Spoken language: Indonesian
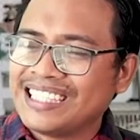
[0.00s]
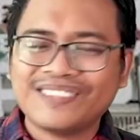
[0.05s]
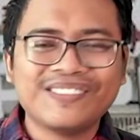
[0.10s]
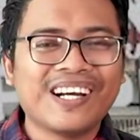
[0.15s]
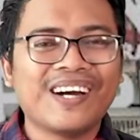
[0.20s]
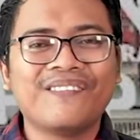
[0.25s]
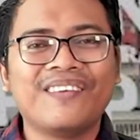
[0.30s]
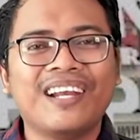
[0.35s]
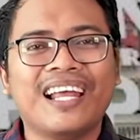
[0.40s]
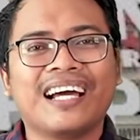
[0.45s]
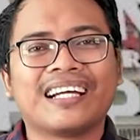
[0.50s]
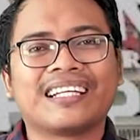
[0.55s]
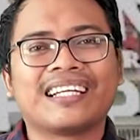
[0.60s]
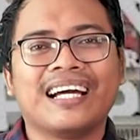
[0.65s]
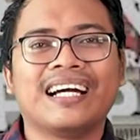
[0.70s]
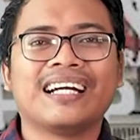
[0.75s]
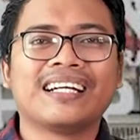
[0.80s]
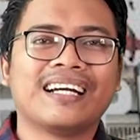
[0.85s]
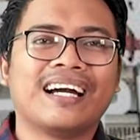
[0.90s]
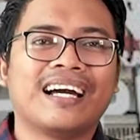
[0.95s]
cuma
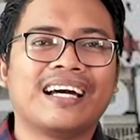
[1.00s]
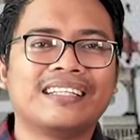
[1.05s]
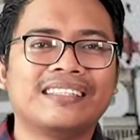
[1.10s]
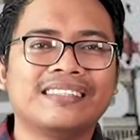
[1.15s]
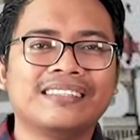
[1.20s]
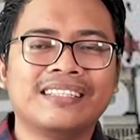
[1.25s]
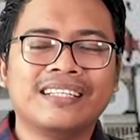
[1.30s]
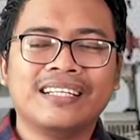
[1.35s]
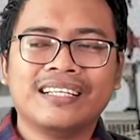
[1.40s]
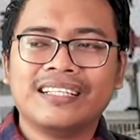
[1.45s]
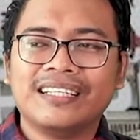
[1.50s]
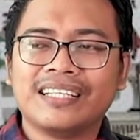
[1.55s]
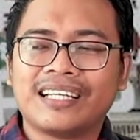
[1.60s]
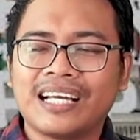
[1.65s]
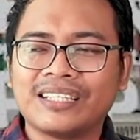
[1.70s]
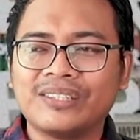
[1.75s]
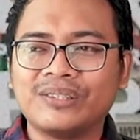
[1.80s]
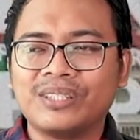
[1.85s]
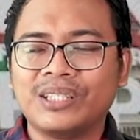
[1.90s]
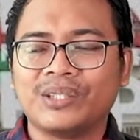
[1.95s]
belakangan di
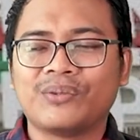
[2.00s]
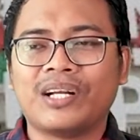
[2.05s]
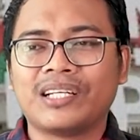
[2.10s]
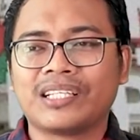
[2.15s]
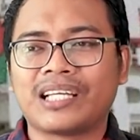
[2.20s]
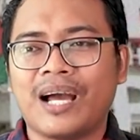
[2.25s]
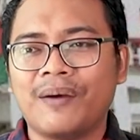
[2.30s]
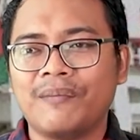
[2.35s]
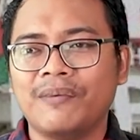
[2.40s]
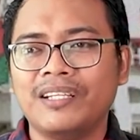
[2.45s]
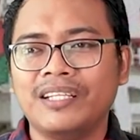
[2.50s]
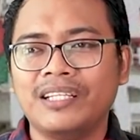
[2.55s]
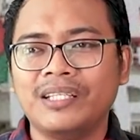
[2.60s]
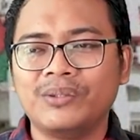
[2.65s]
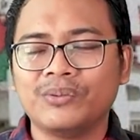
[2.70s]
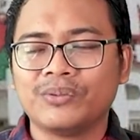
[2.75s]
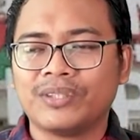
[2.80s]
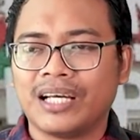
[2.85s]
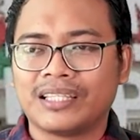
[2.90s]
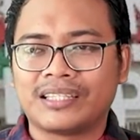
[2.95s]
kasus Ridwan Kamil ini
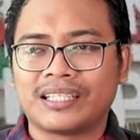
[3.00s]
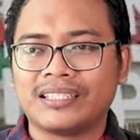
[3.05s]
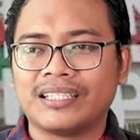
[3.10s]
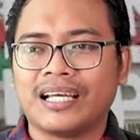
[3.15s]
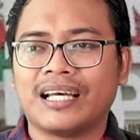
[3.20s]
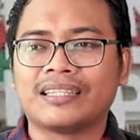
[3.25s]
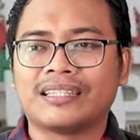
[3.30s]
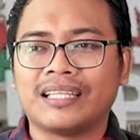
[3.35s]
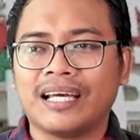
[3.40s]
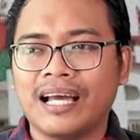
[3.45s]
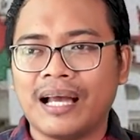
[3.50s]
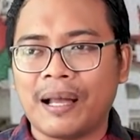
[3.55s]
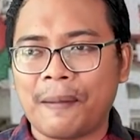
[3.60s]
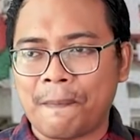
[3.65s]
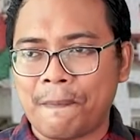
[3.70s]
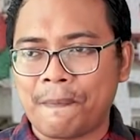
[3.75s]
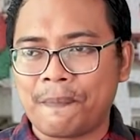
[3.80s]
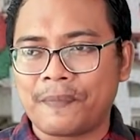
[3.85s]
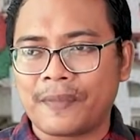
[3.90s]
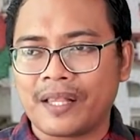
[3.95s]
juga ternyata